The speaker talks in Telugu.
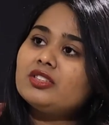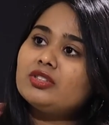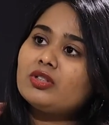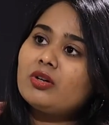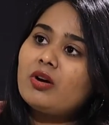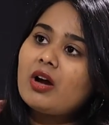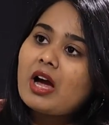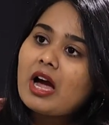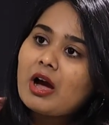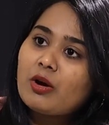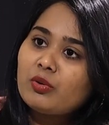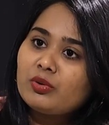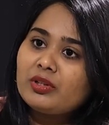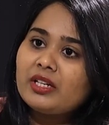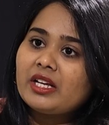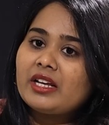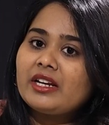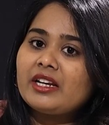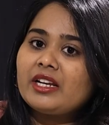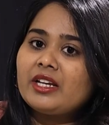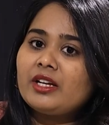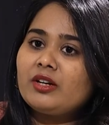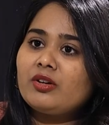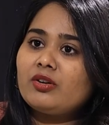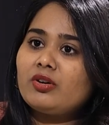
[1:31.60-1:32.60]
సో
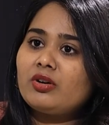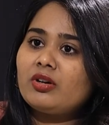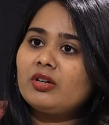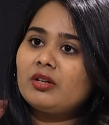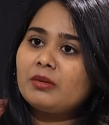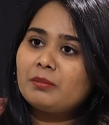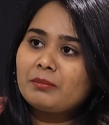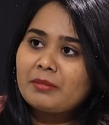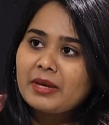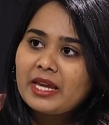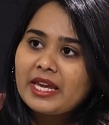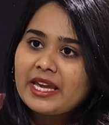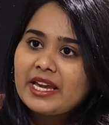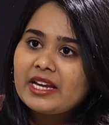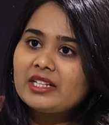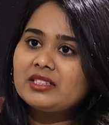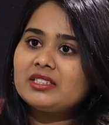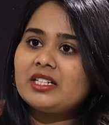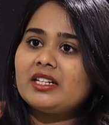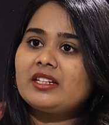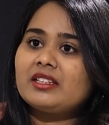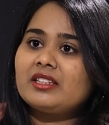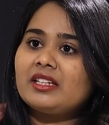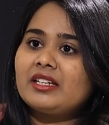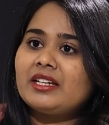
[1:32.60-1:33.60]
అవుటర్ రింగ్ రోడ్
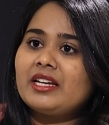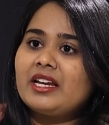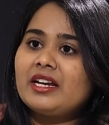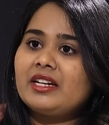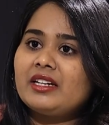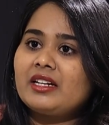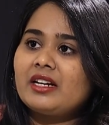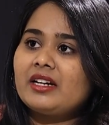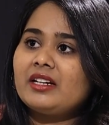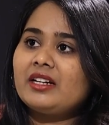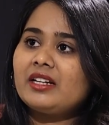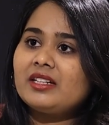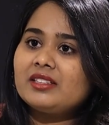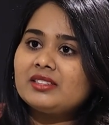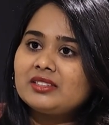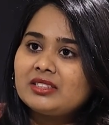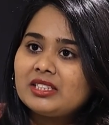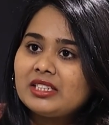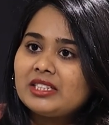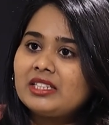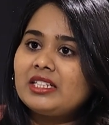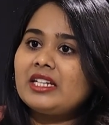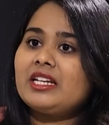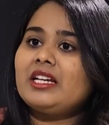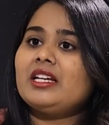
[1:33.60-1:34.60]
మేజర్ థింగ్ ఏంటంటే
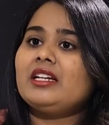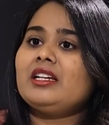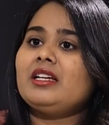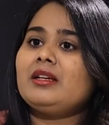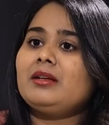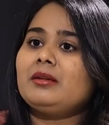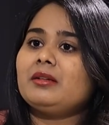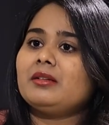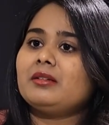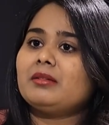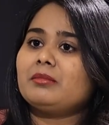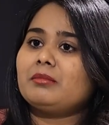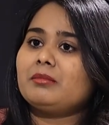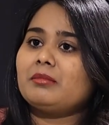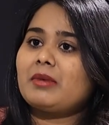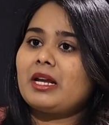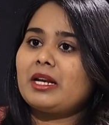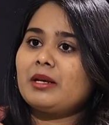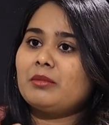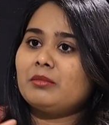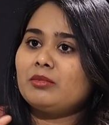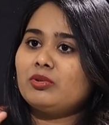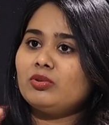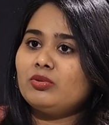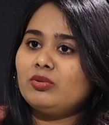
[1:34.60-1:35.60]
సిటీని
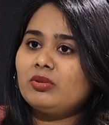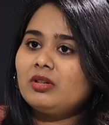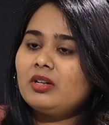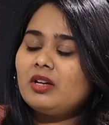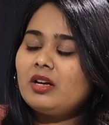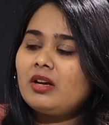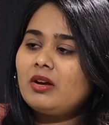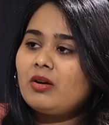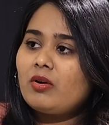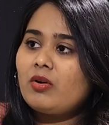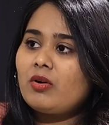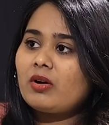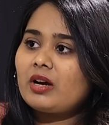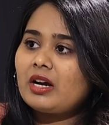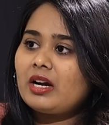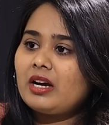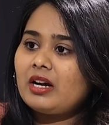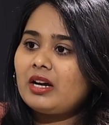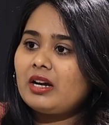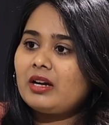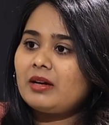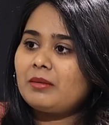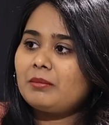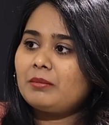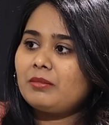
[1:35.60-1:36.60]
మనము ఒక
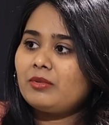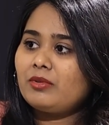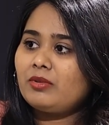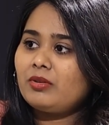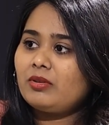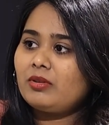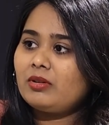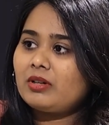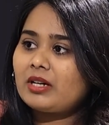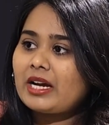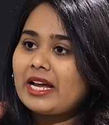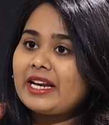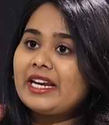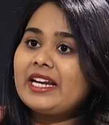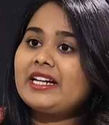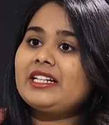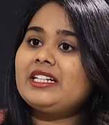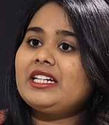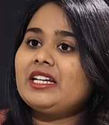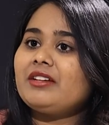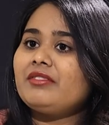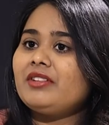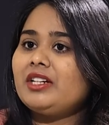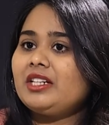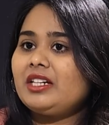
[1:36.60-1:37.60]

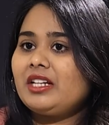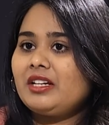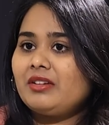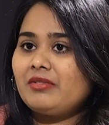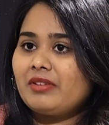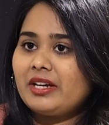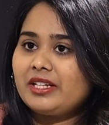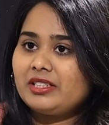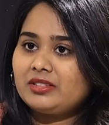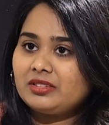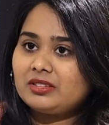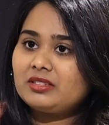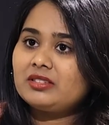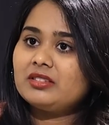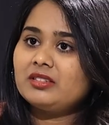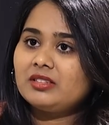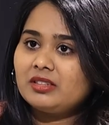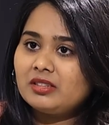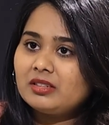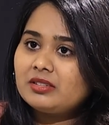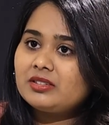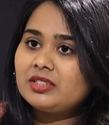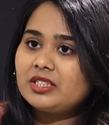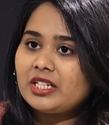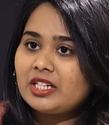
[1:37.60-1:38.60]
కనెక్టివిటీ వైజ్
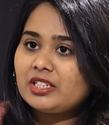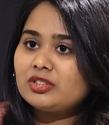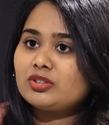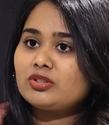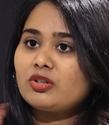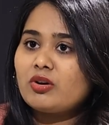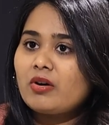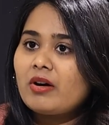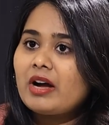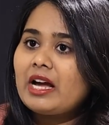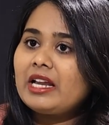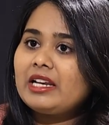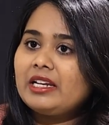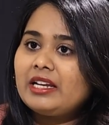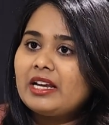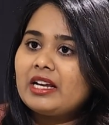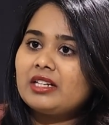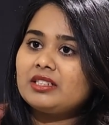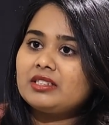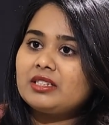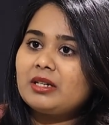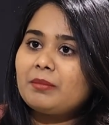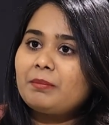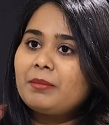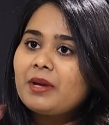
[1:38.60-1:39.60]
చేసుకోవాలి
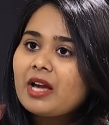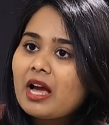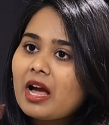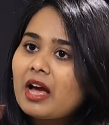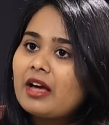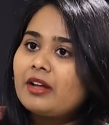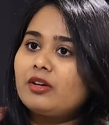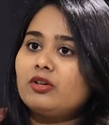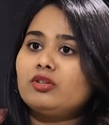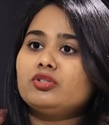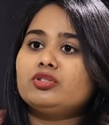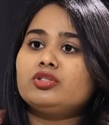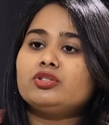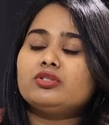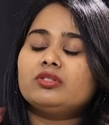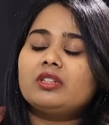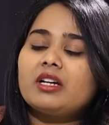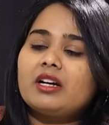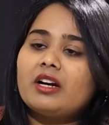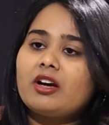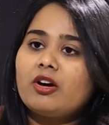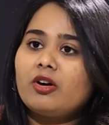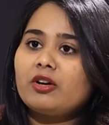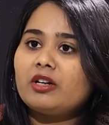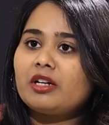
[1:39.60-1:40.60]
అని చెప్పి ఆ రోజున్న
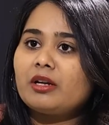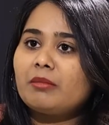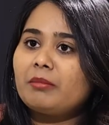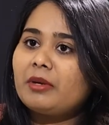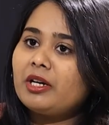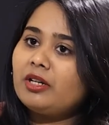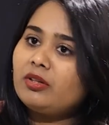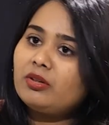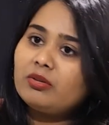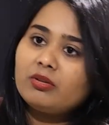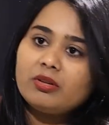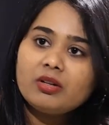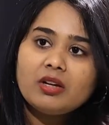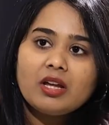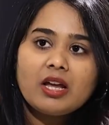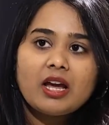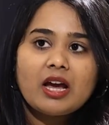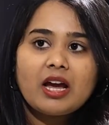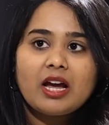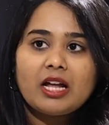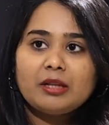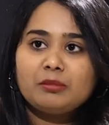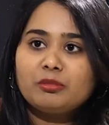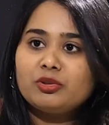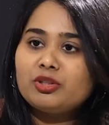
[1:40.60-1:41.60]
గవర్నమెంట్
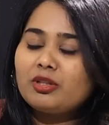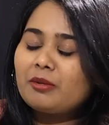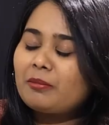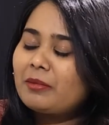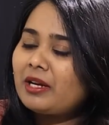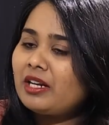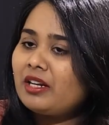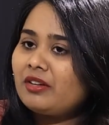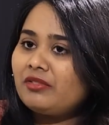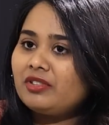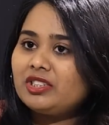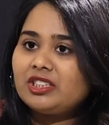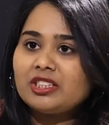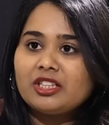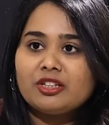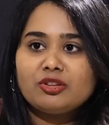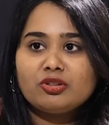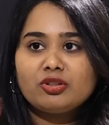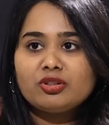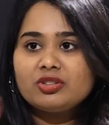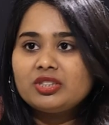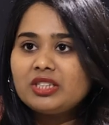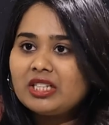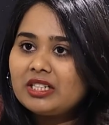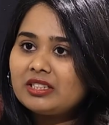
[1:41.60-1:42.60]
అద్భుతమైన
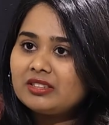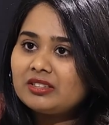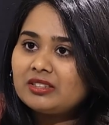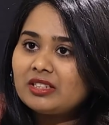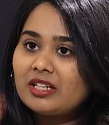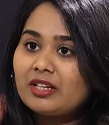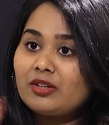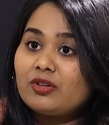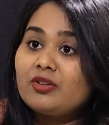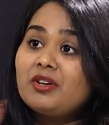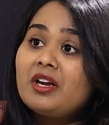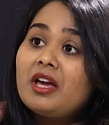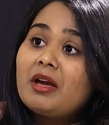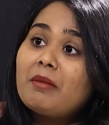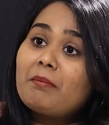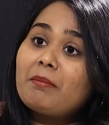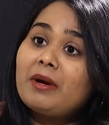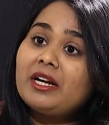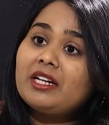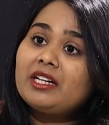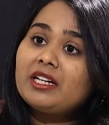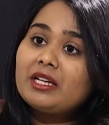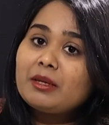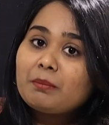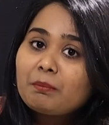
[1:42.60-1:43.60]
విజన్తో చేశారు
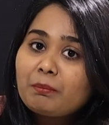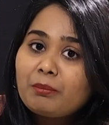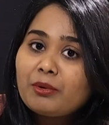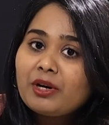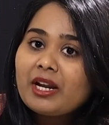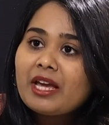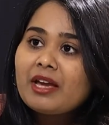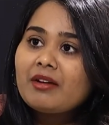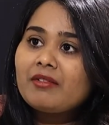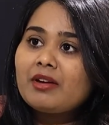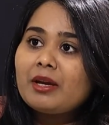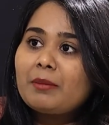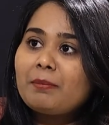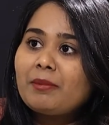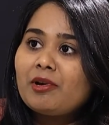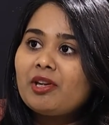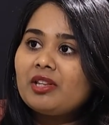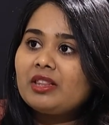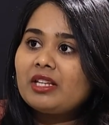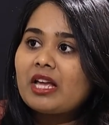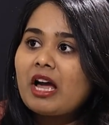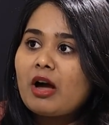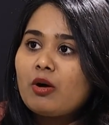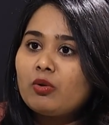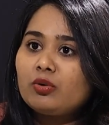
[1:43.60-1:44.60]
బట్ ఇప్పుడు
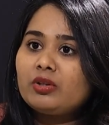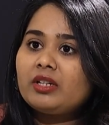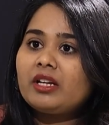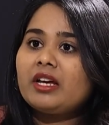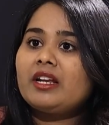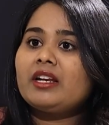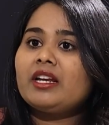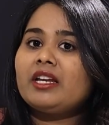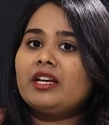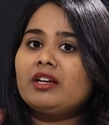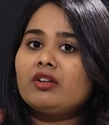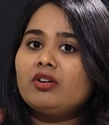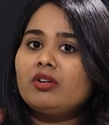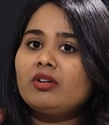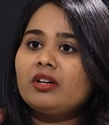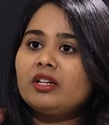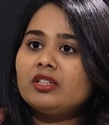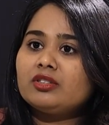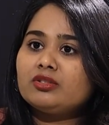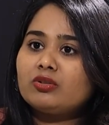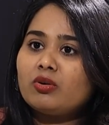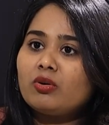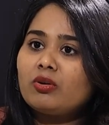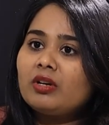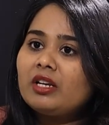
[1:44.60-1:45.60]
ఏమైపోయింది అవుటర్ రింగ్ రోడ్
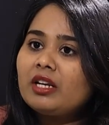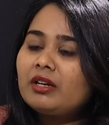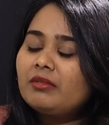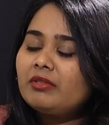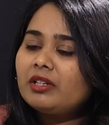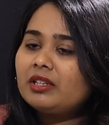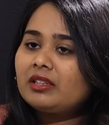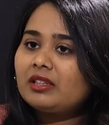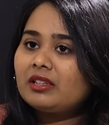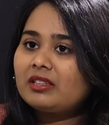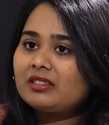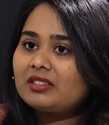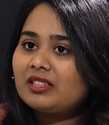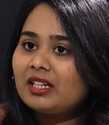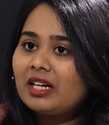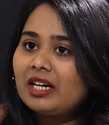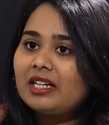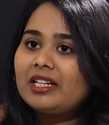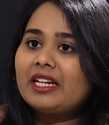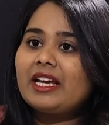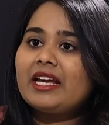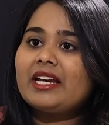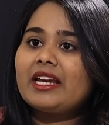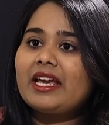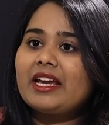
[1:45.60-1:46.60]
ఈజ్ ఓన్లీ విత్
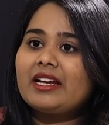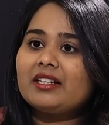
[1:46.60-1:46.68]
సర్టైన్